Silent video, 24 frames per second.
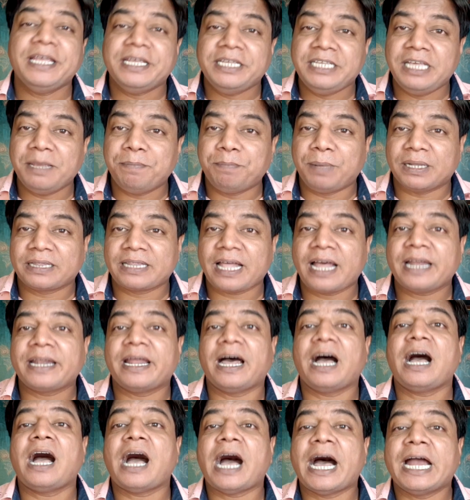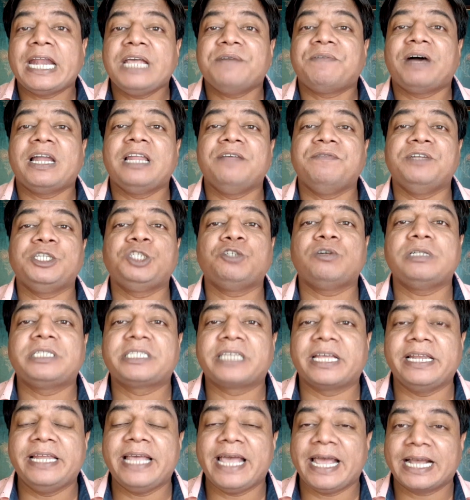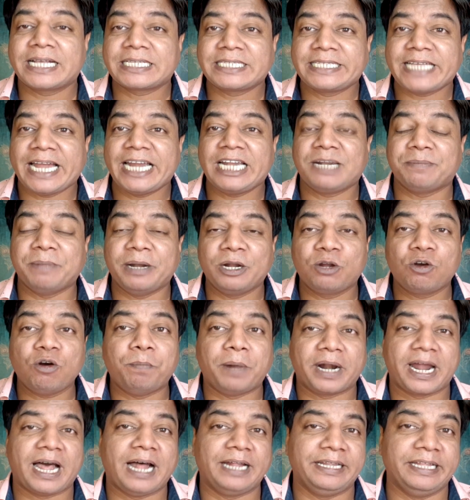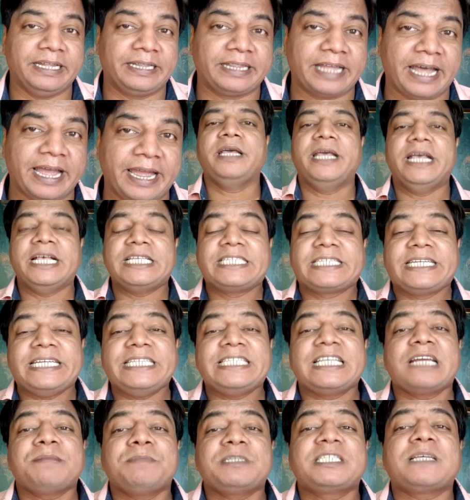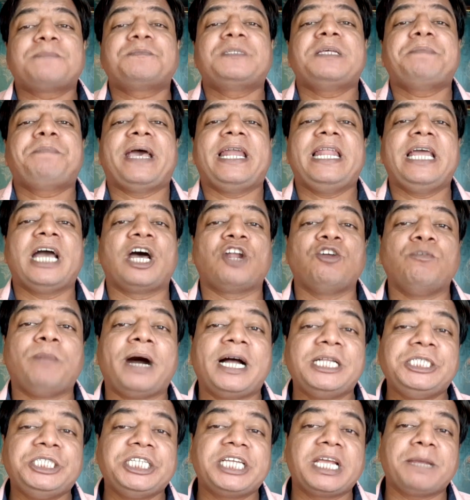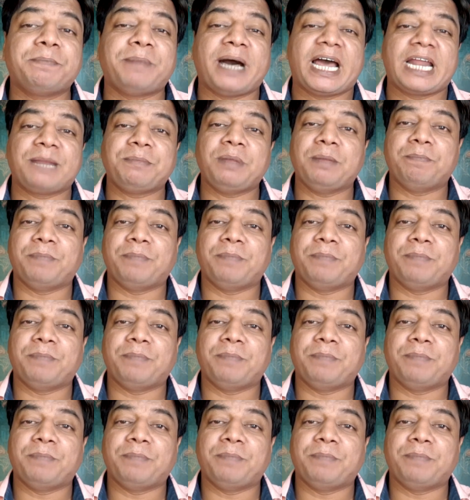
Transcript: ये बताना आने वाले विजुअल्स के लिए एक्साइटमेंट को बढ़ा देता है इस टीजर में सबसे पहले हनुमान जी के बारे में